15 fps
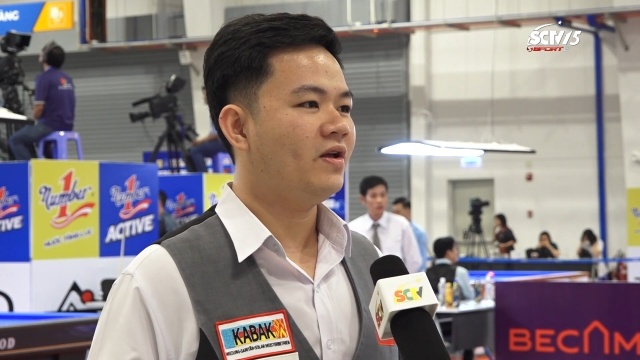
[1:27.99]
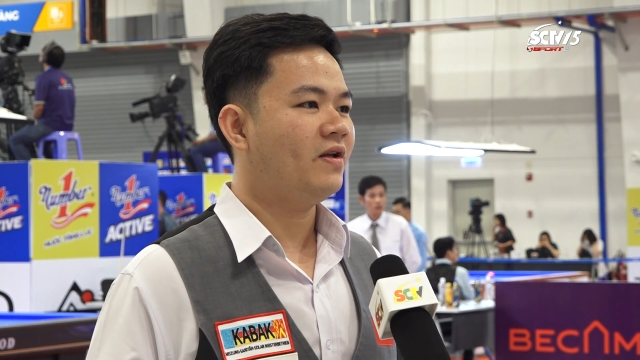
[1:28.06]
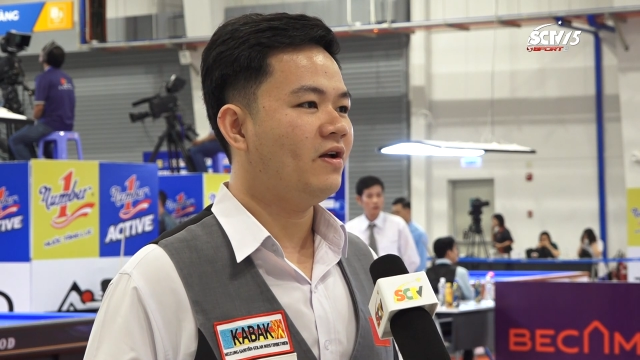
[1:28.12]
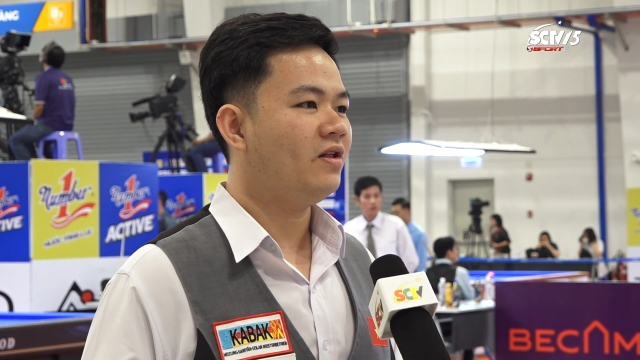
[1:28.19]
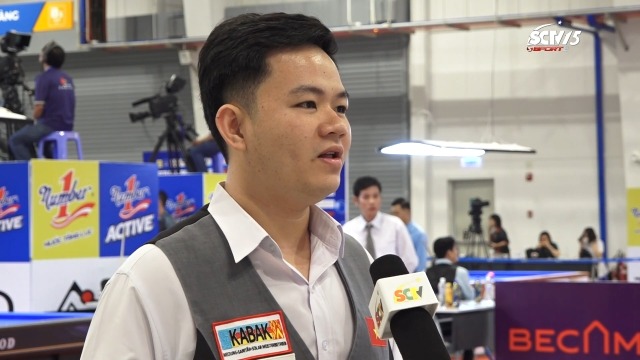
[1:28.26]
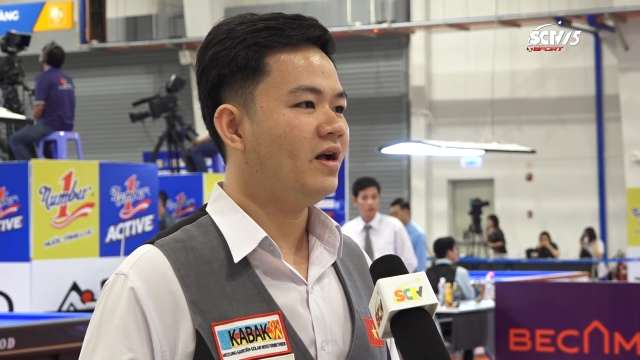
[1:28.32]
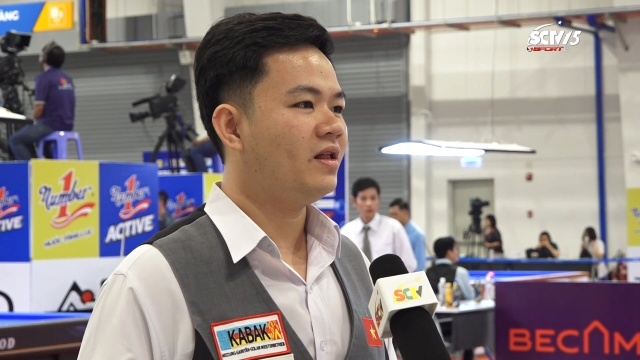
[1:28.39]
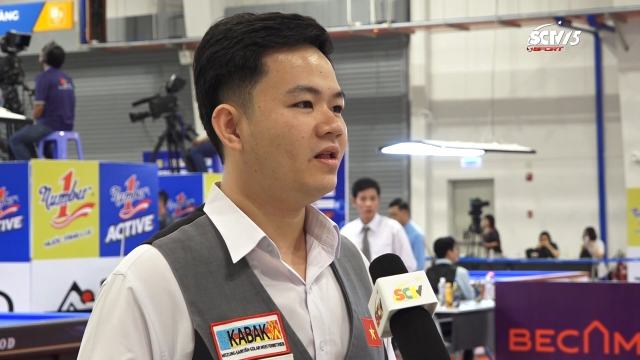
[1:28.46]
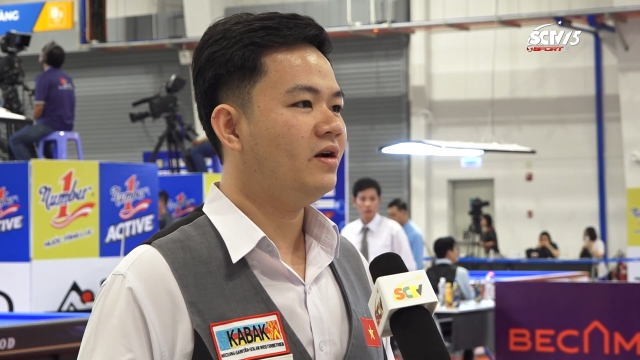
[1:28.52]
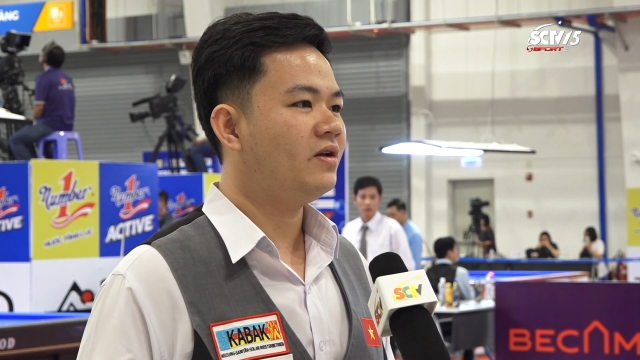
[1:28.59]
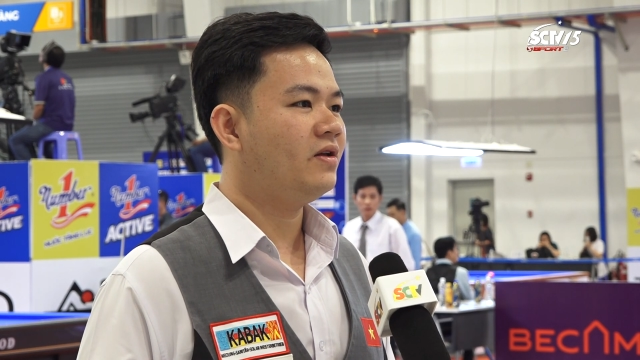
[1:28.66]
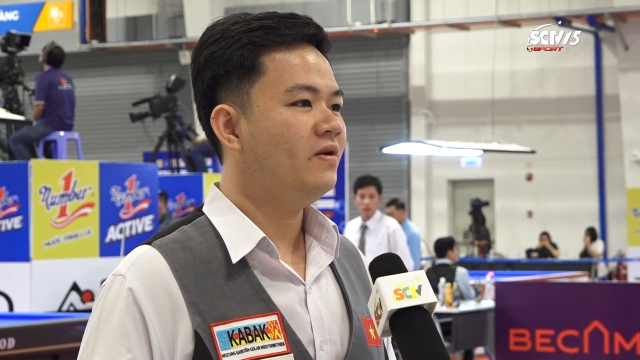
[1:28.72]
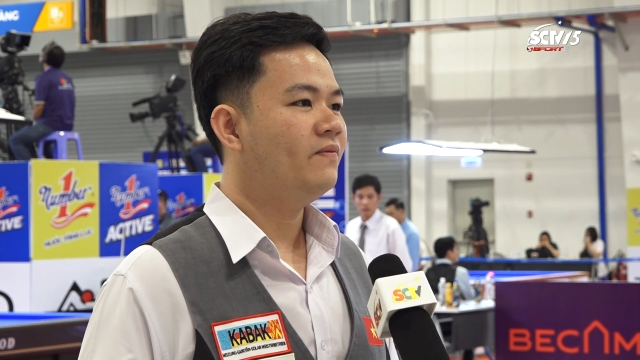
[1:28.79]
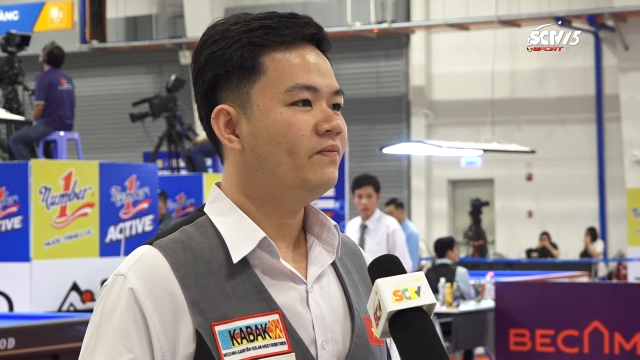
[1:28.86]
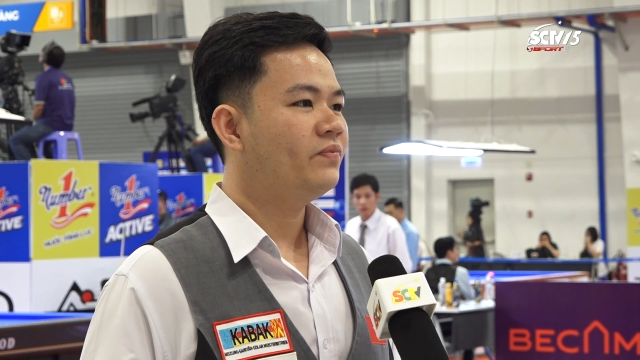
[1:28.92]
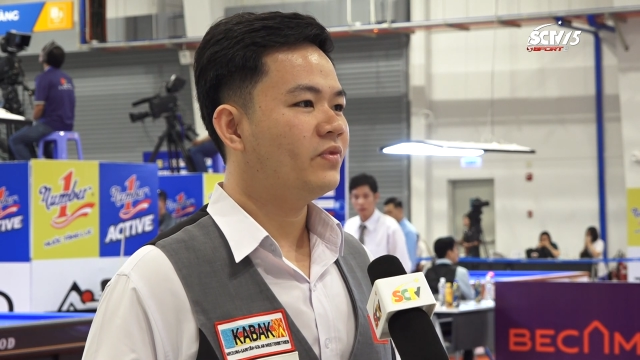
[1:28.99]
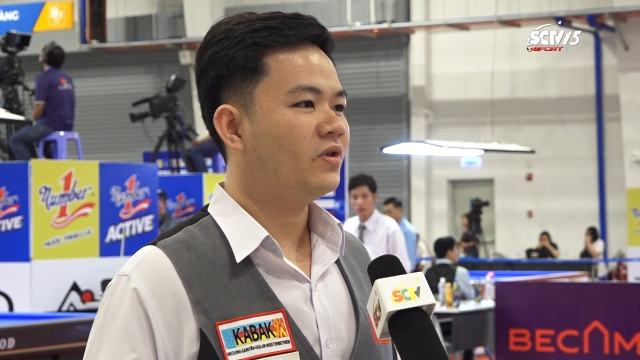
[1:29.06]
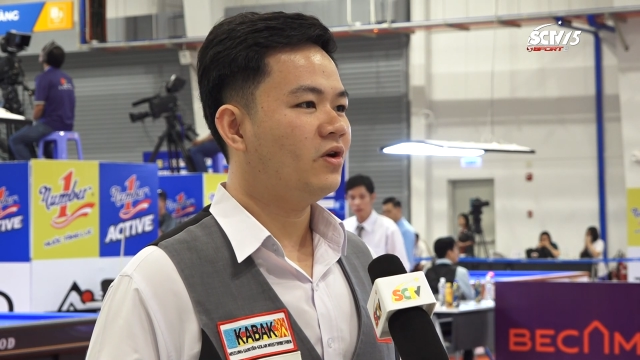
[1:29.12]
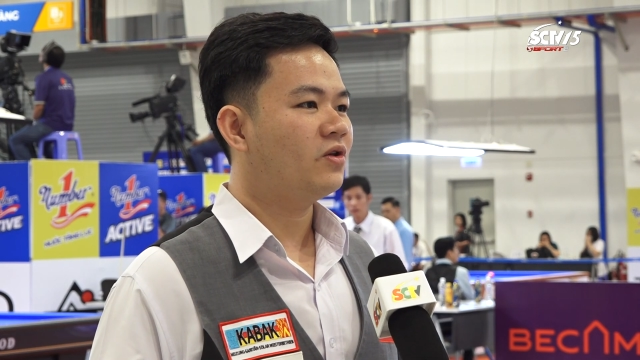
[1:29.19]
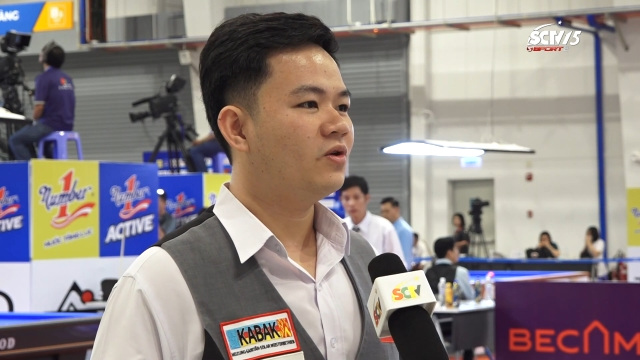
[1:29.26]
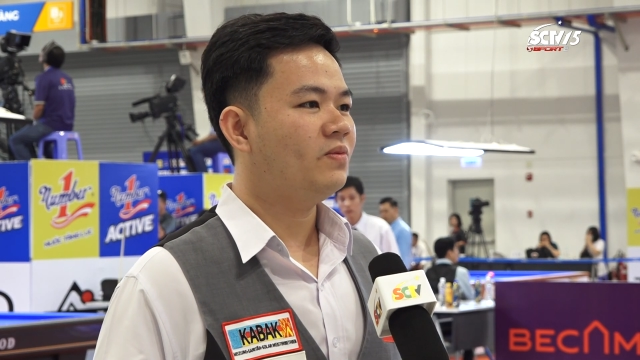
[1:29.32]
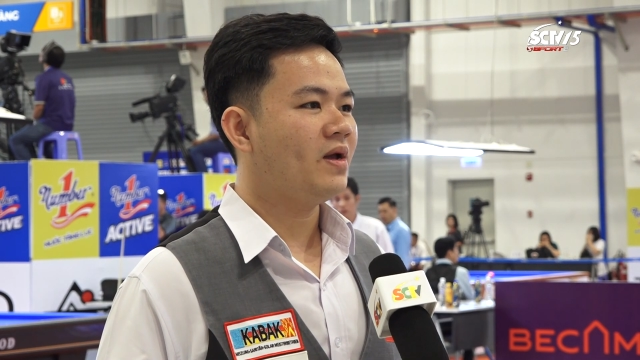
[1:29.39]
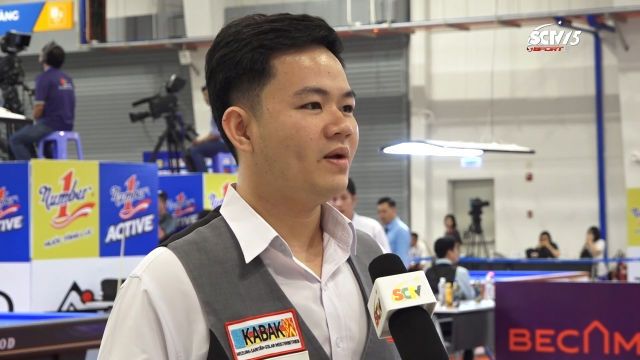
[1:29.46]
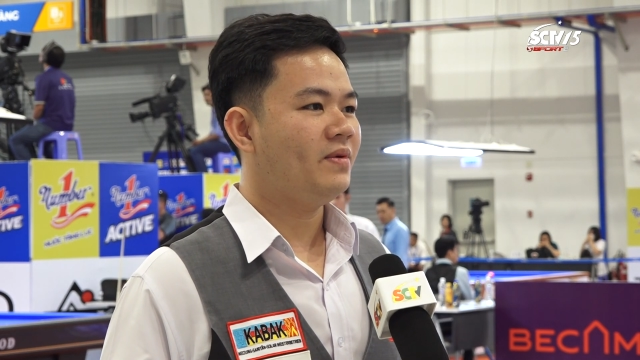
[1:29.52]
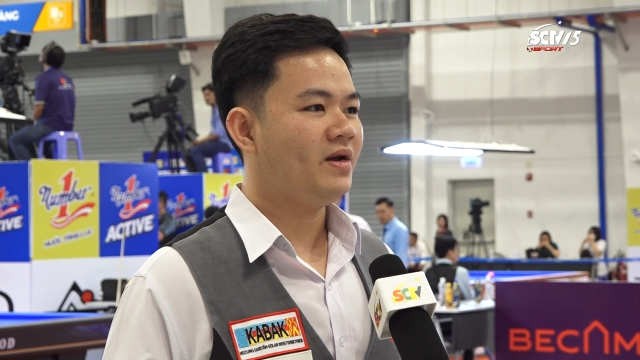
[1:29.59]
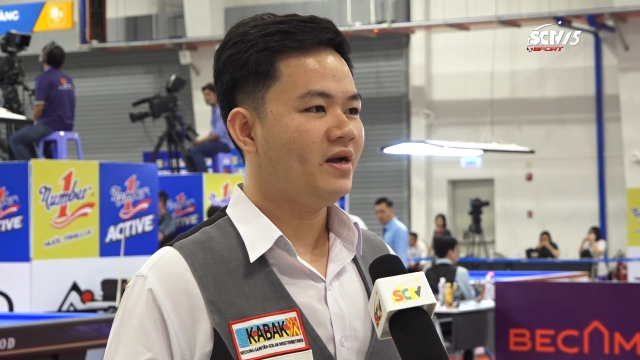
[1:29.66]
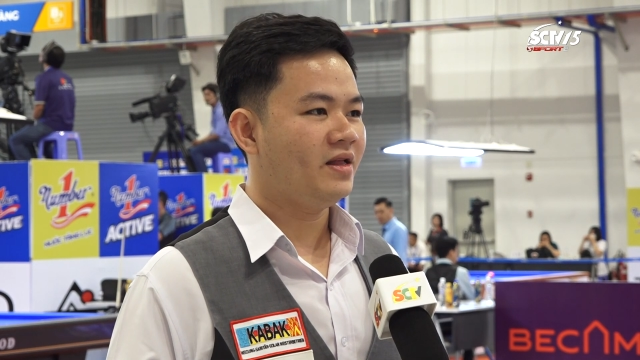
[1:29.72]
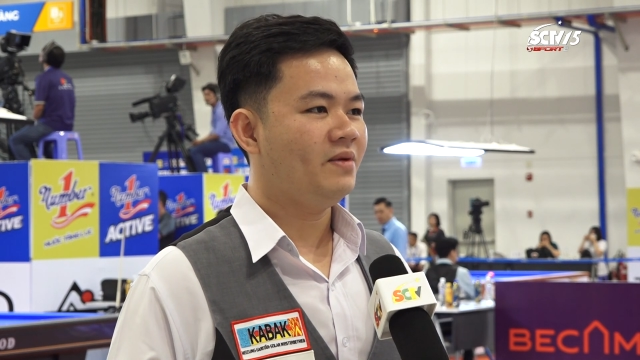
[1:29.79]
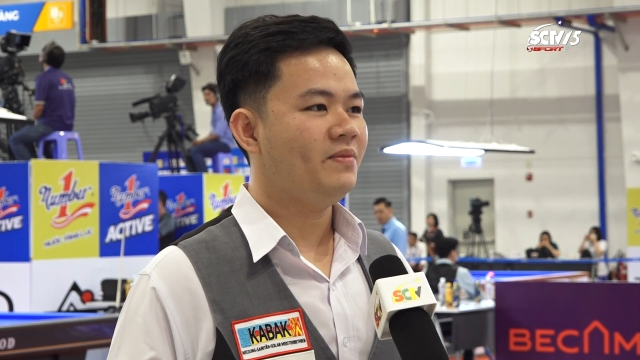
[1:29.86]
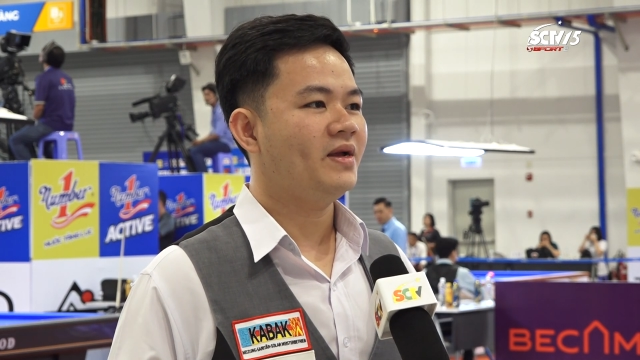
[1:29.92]
thì đó là thách thức cho chúng em ở
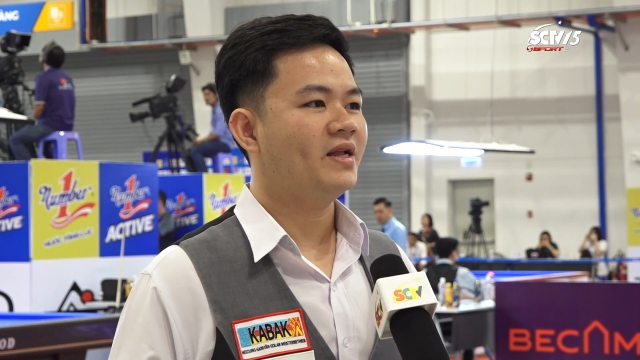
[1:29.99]
thời điểm